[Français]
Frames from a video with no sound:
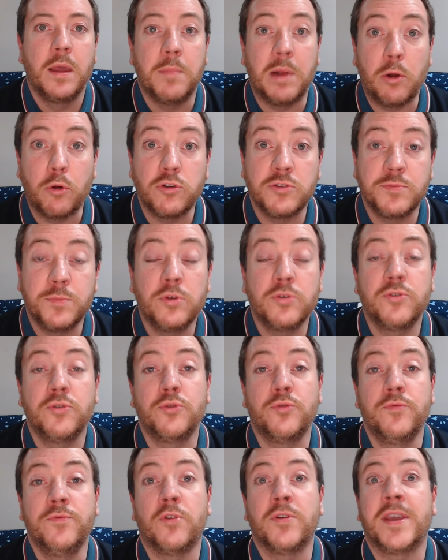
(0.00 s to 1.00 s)
Malheureusement, on se
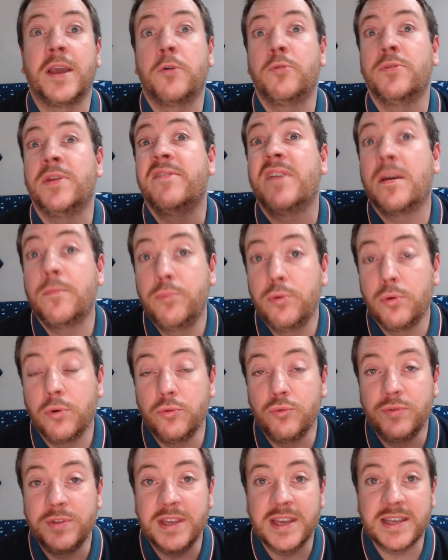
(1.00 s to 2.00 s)
retrouve dans le cas qu'on avait un peu
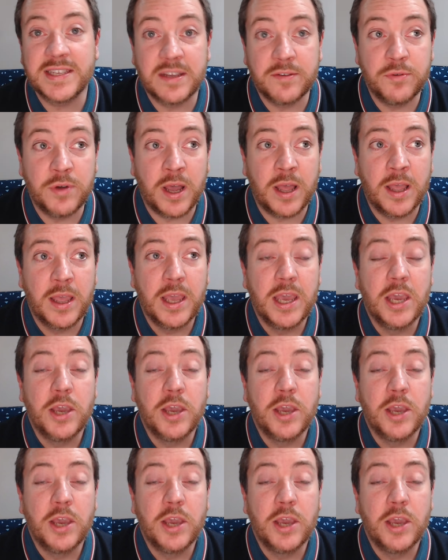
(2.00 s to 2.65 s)
redouté, à savoir